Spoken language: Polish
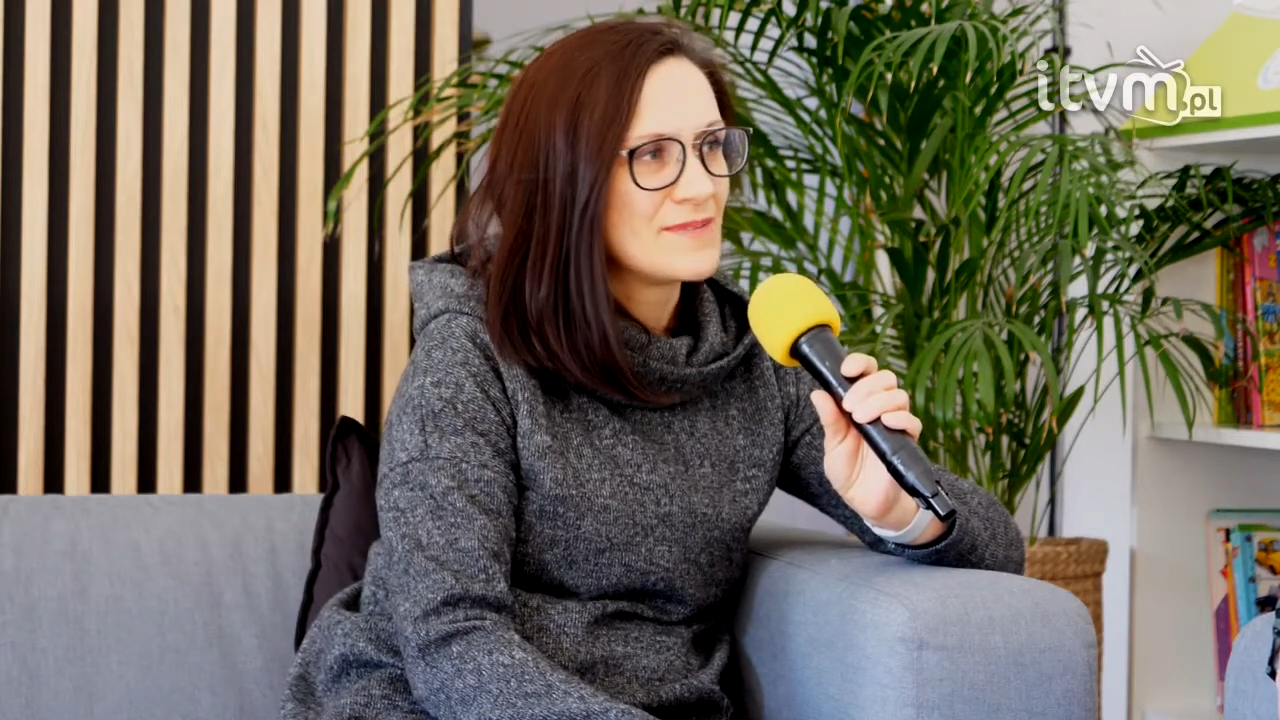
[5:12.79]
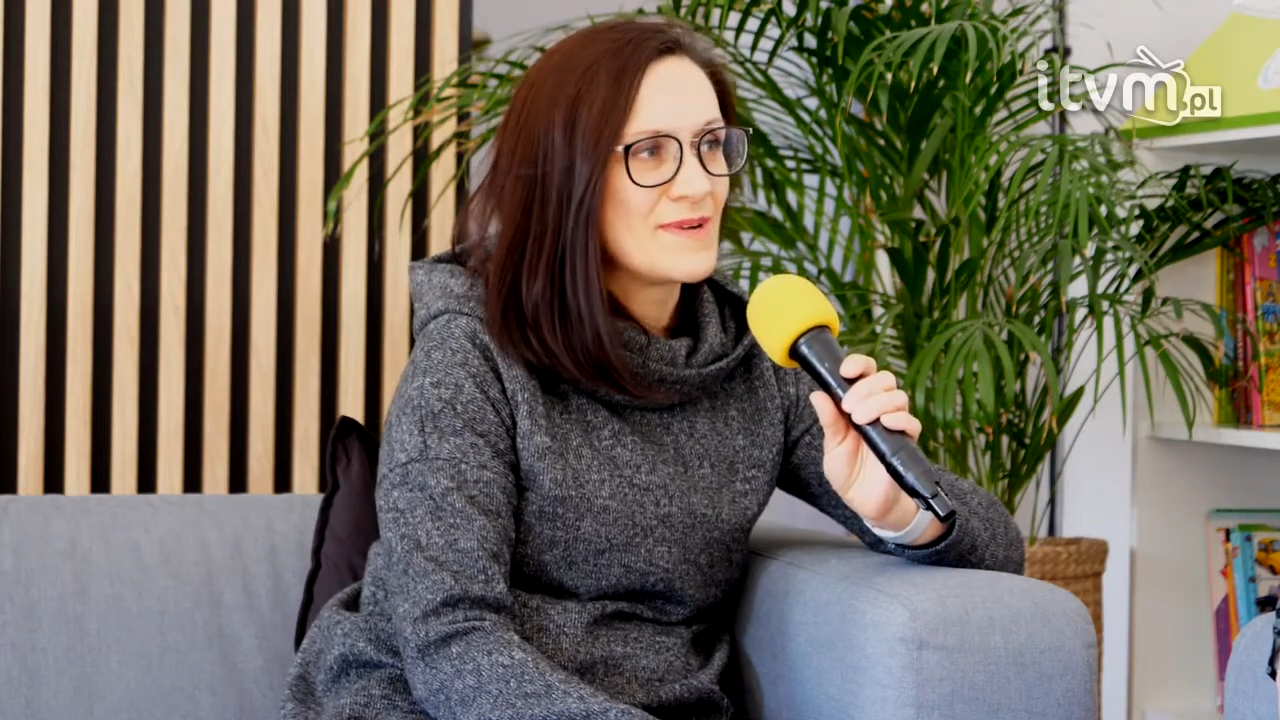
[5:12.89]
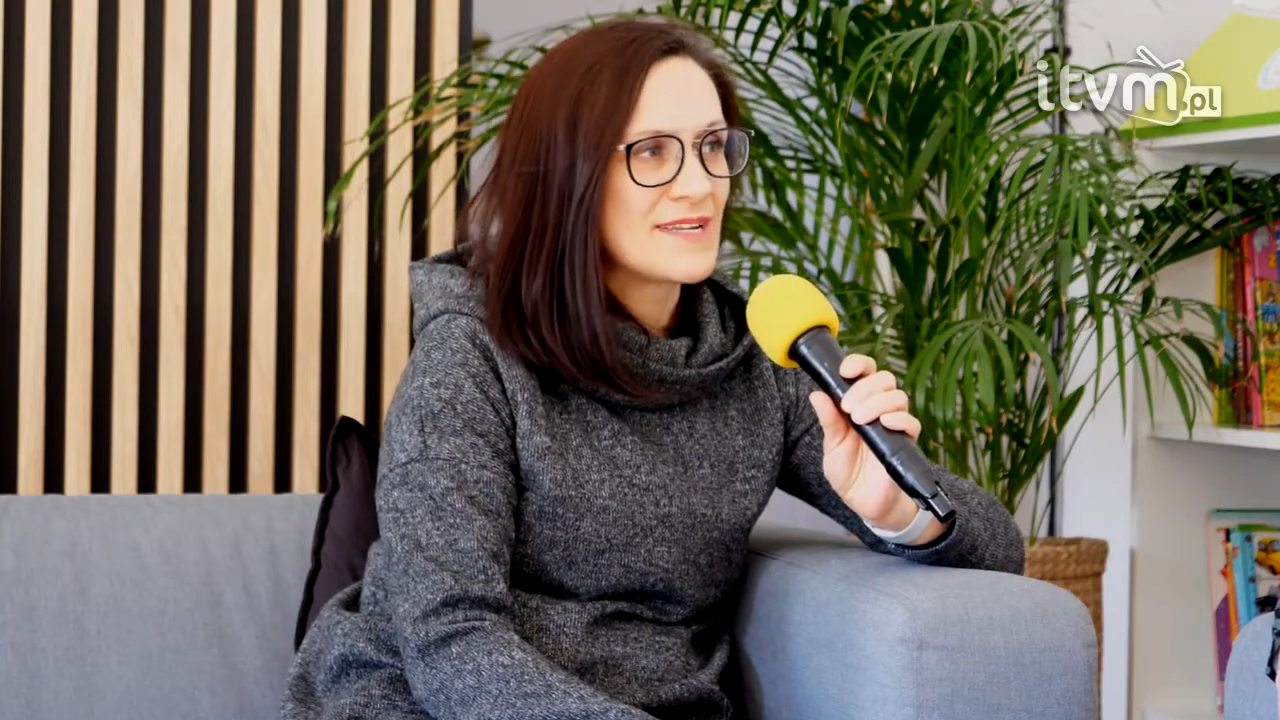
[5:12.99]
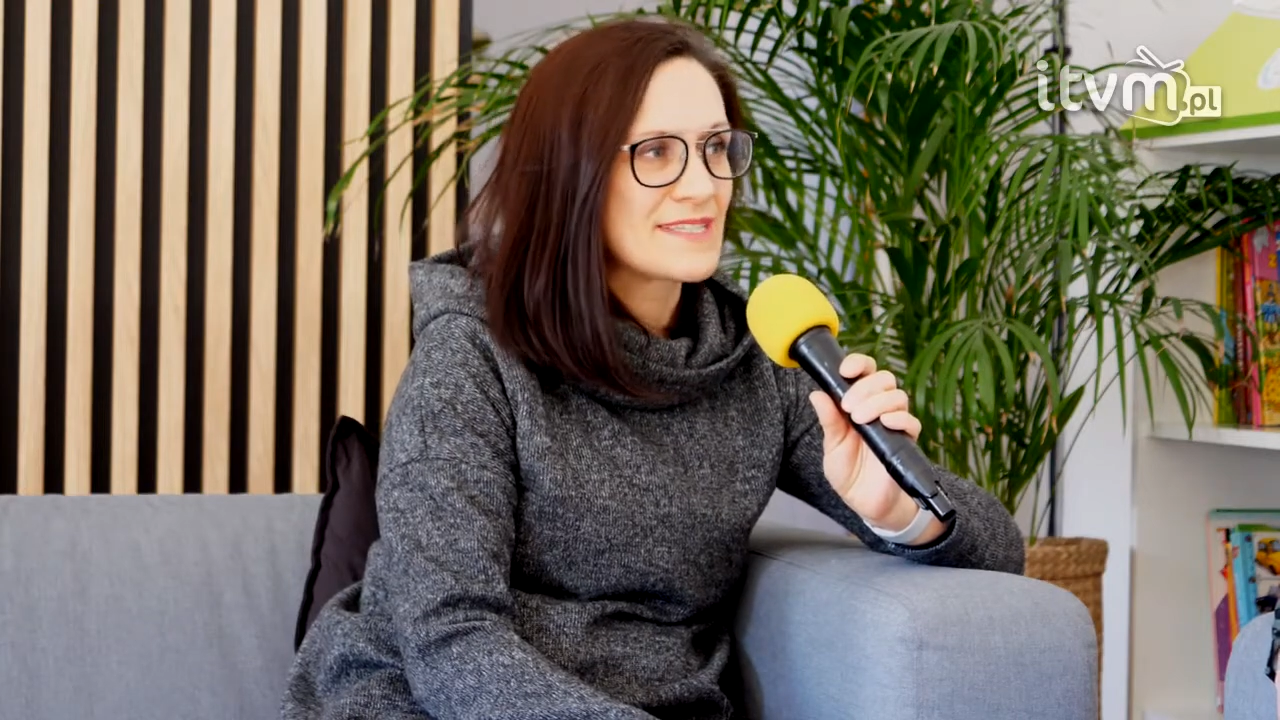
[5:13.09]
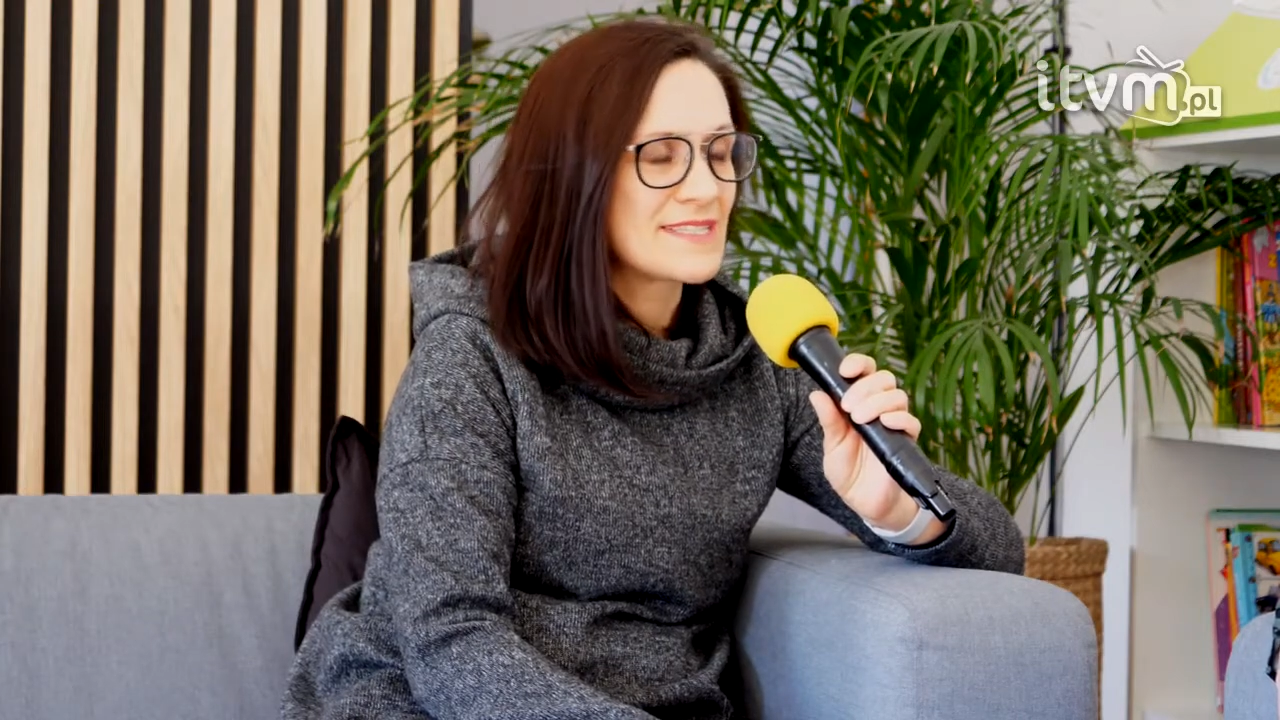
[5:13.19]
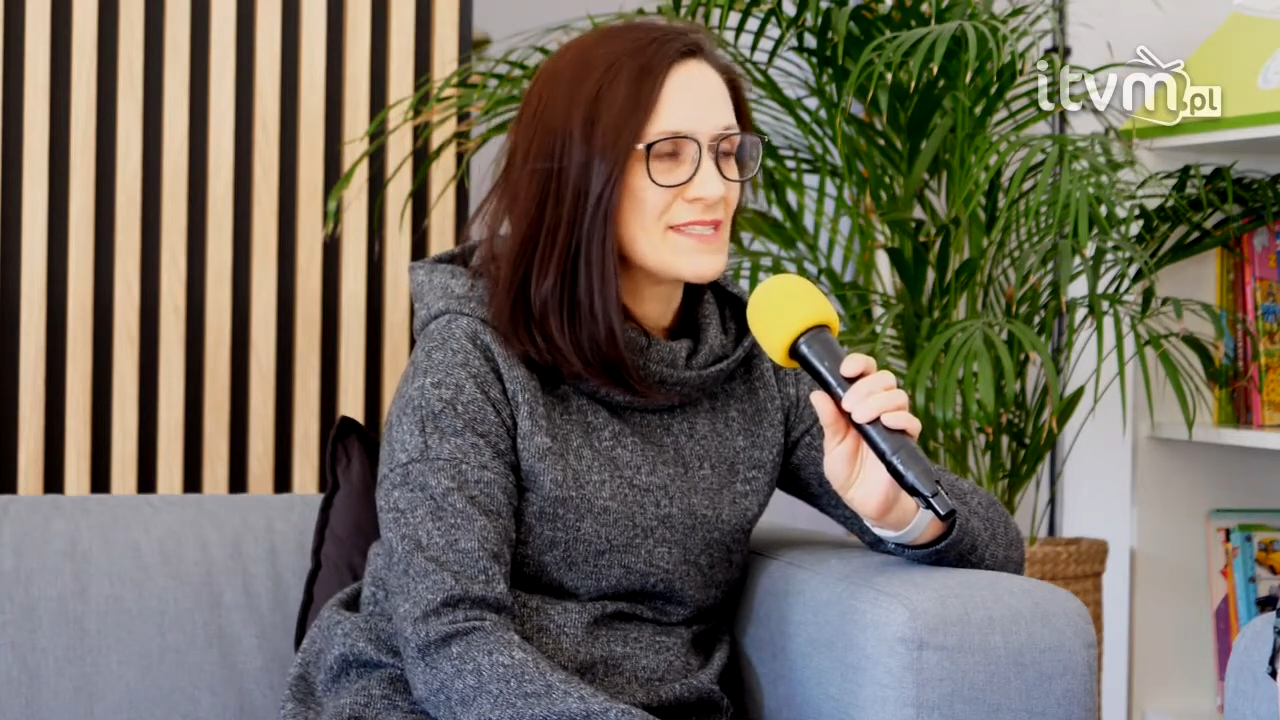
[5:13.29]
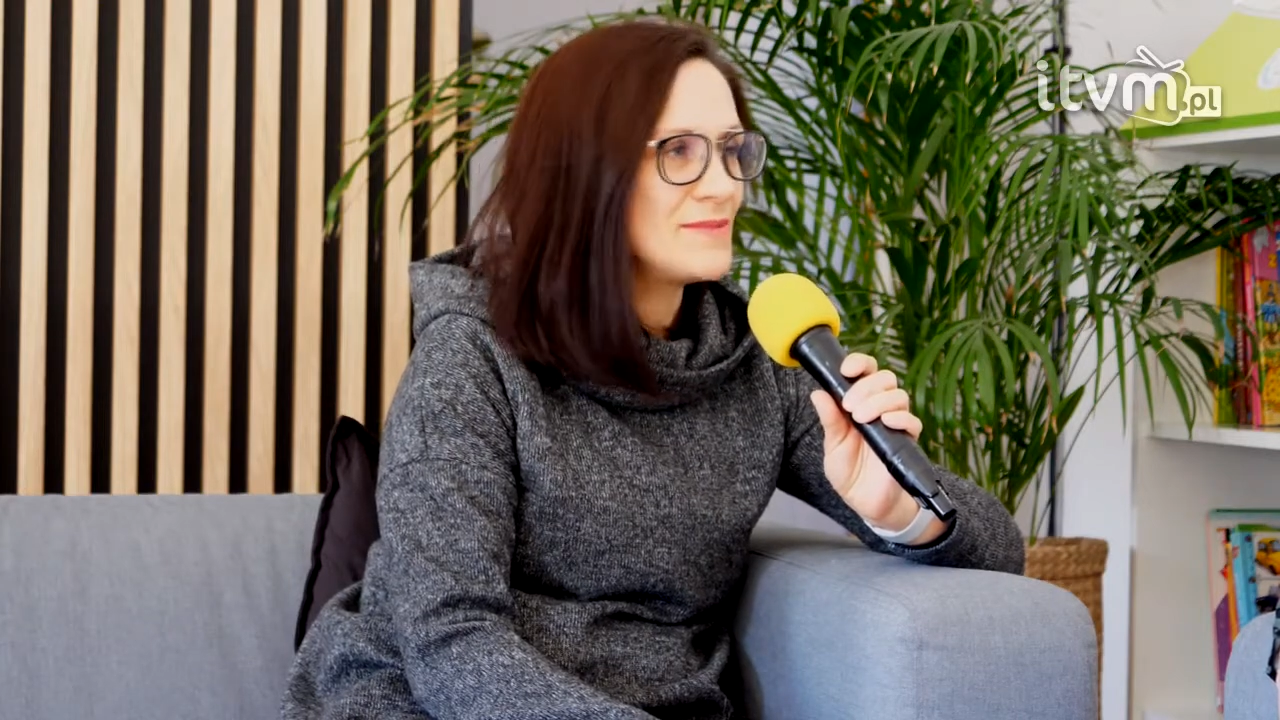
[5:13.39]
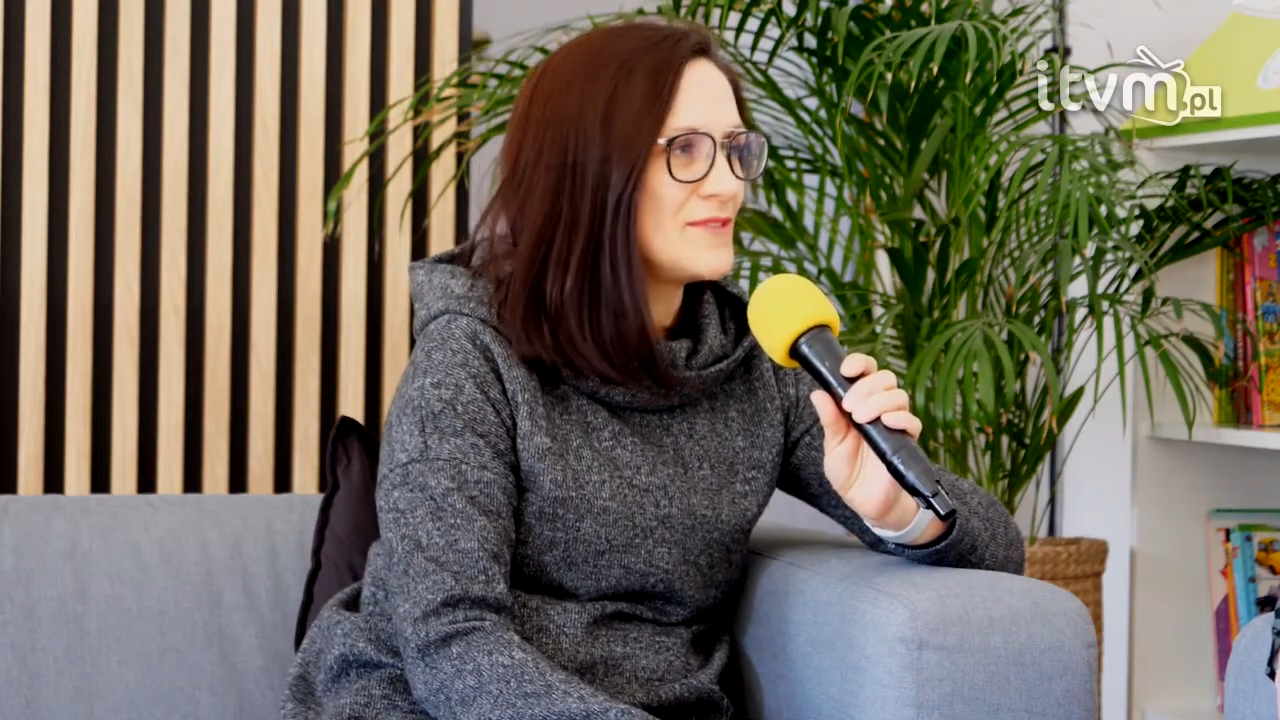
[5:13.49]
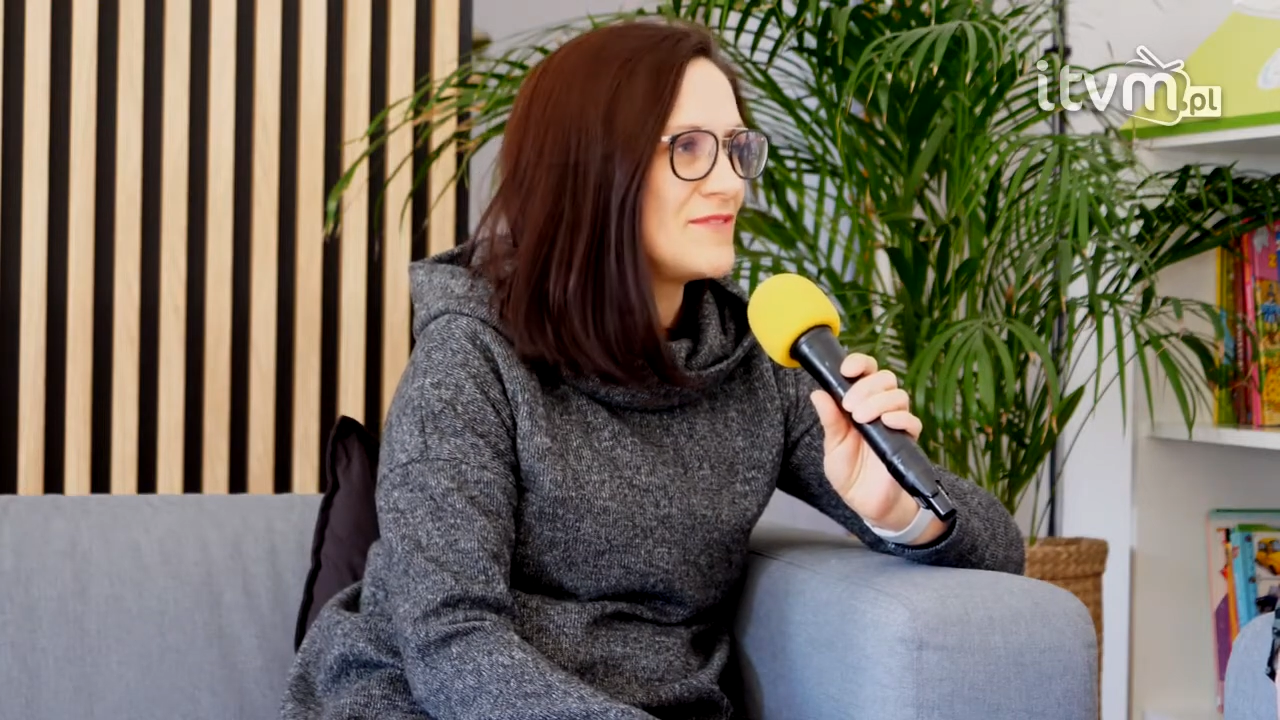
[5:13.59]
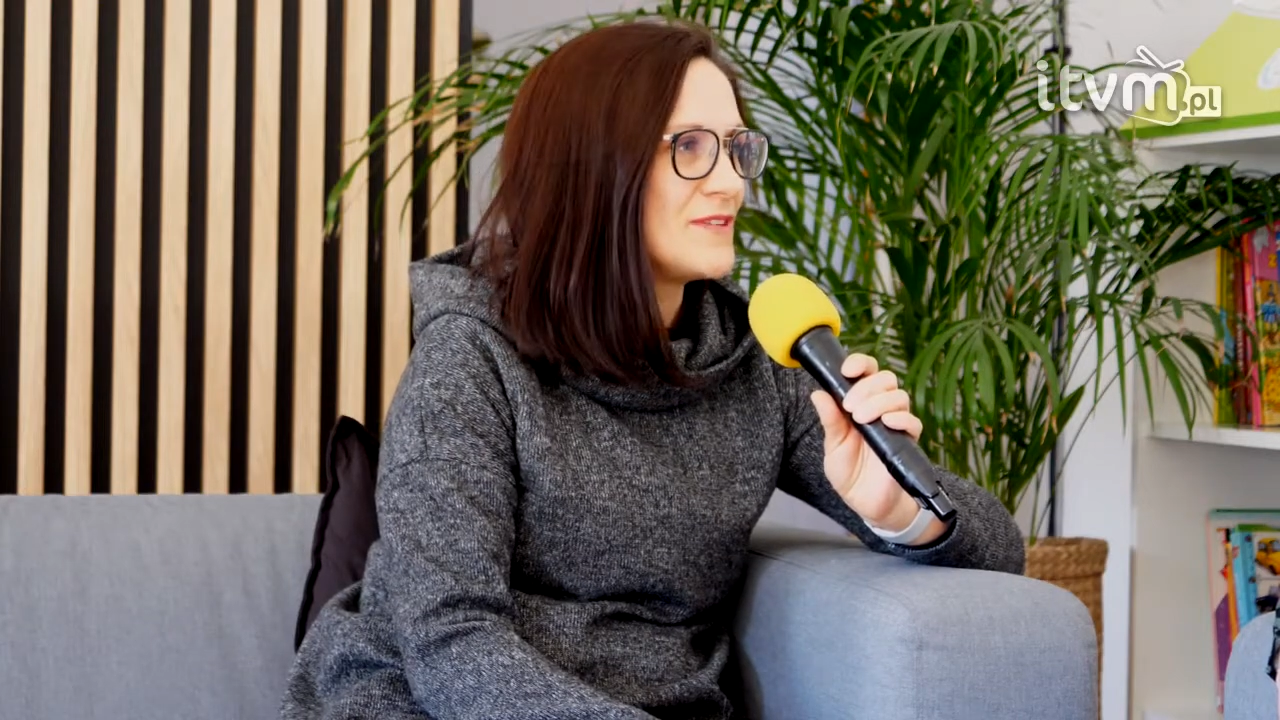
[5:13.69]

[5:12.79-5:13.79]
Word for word: malarskimi,